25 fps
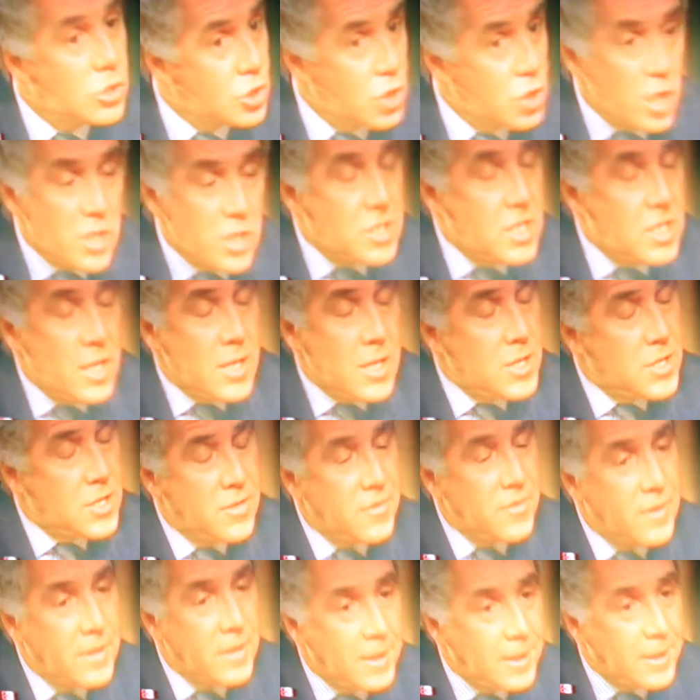Solo
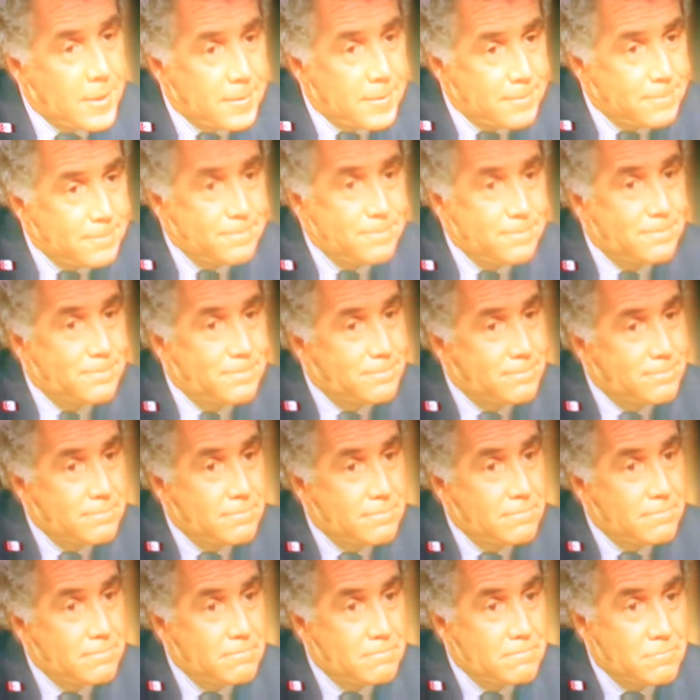cenar, Sofía.
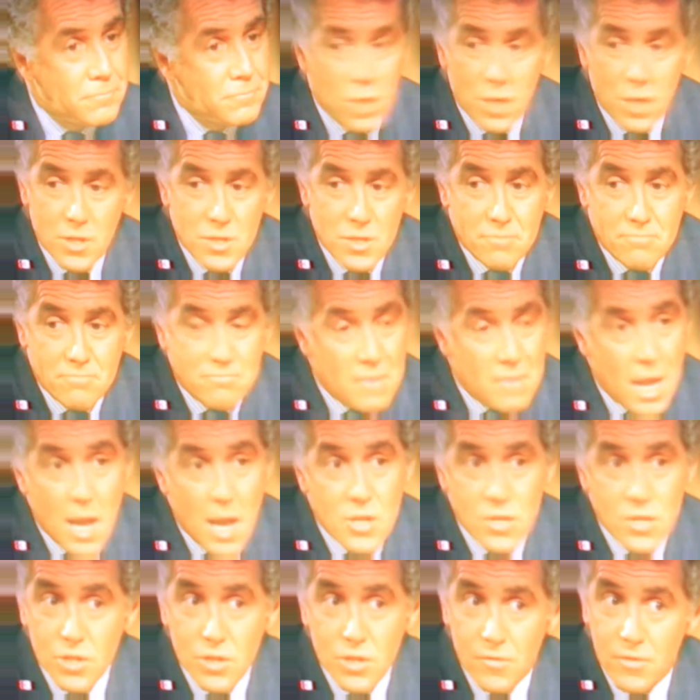Solo
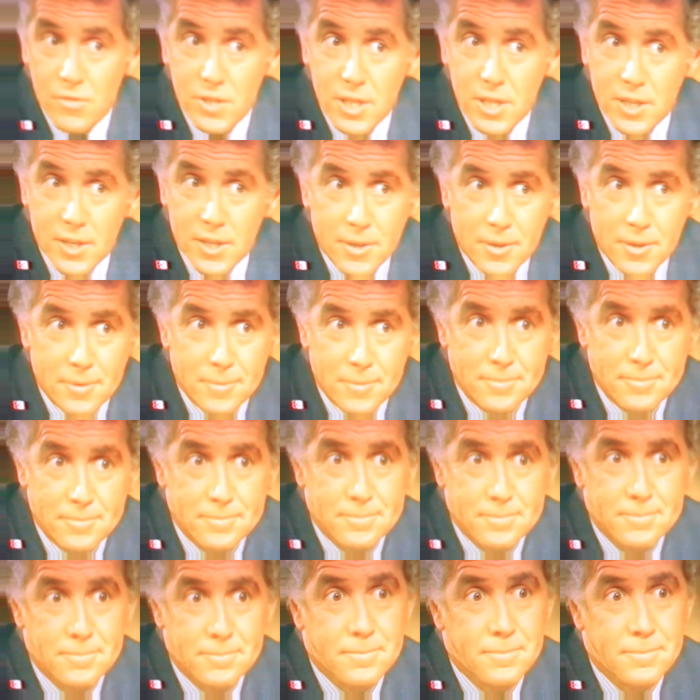te he invitado a
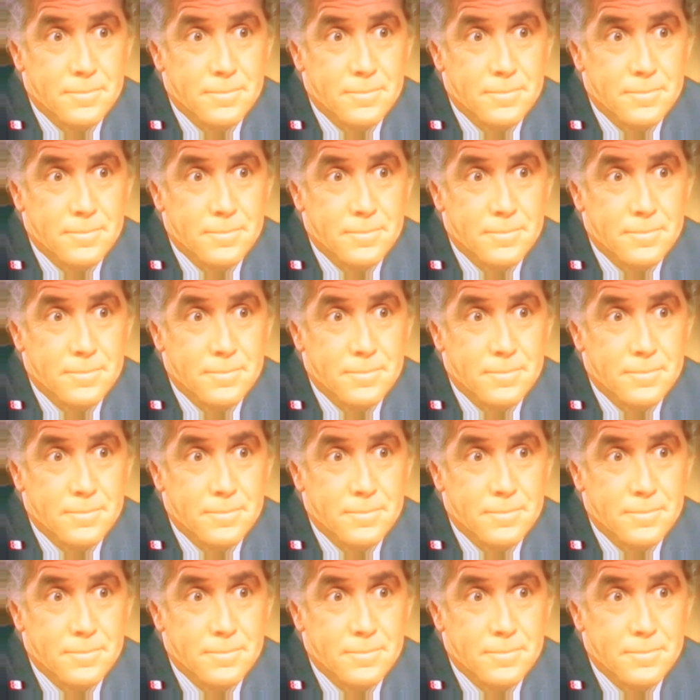cenar.